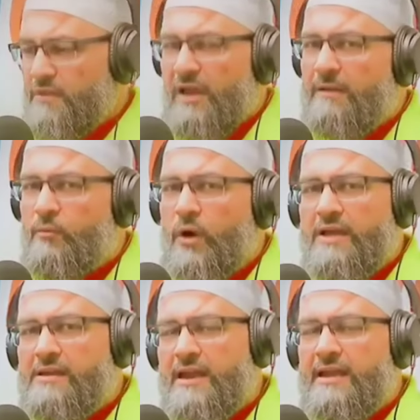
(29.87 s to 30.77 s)
نعم
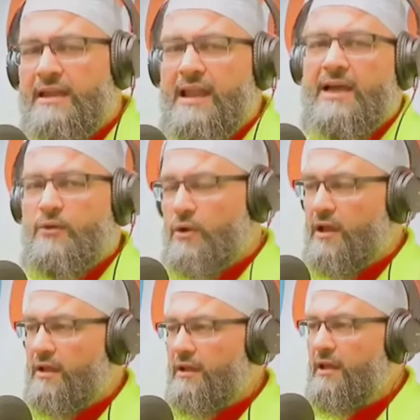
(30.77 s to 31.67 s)
وإن كان لا
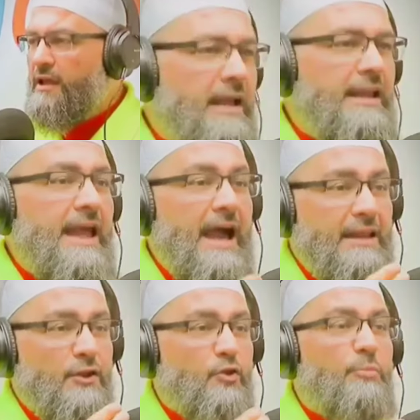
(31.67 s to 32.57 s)
يؤكل
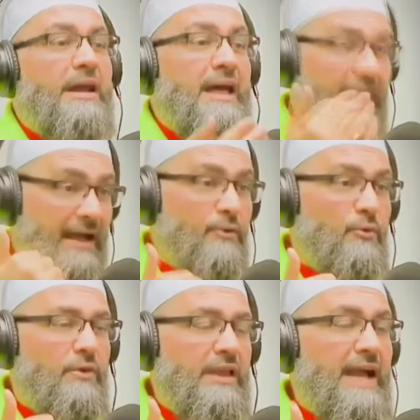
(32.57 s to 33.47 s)
لأنه
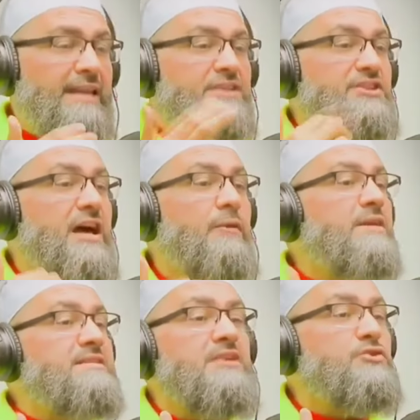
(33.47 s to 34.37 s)
بلعه يعني
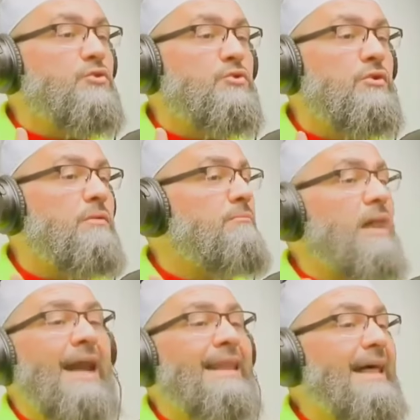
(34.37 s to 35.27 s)
جاوز شو
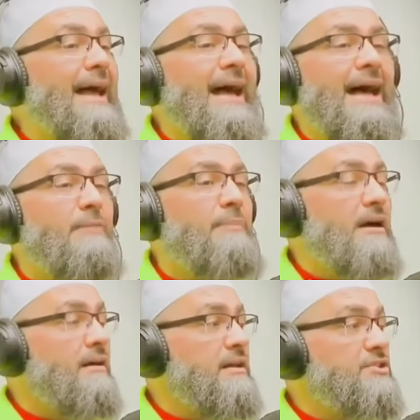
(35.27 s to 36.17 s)
الحاء
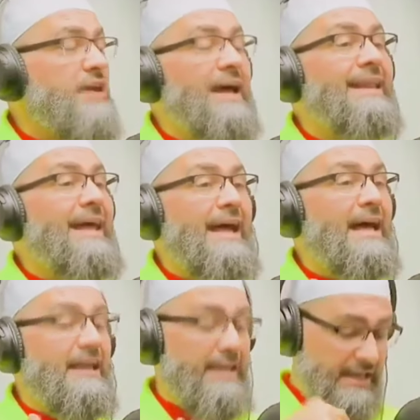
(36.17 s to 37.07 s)
مخرج
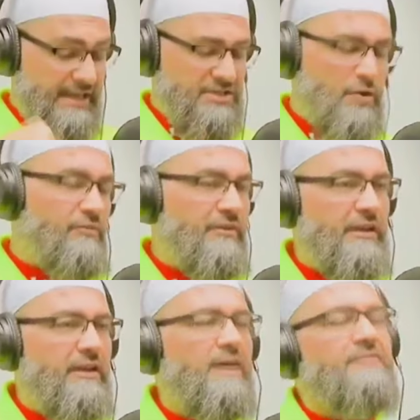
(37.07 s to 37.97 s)
الحاء إلى
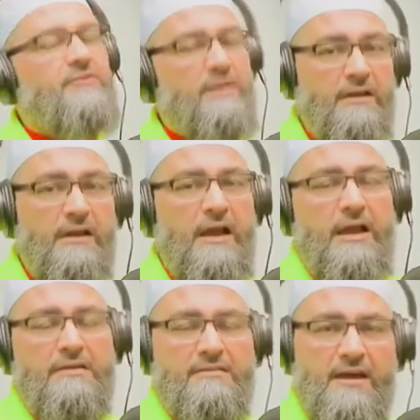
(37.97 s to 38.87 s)
جوفه أفطر
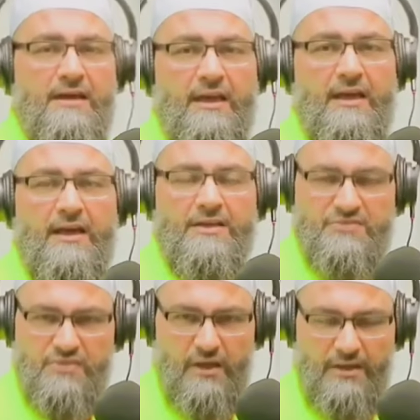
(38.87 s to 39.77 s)
ذاك
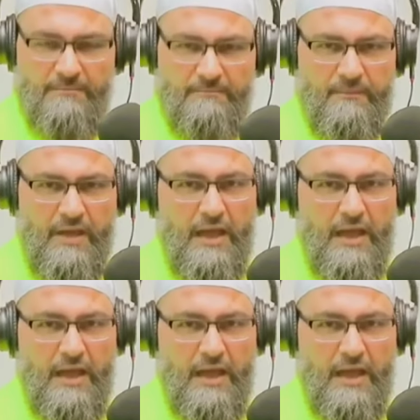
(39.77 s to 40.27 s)
الصائم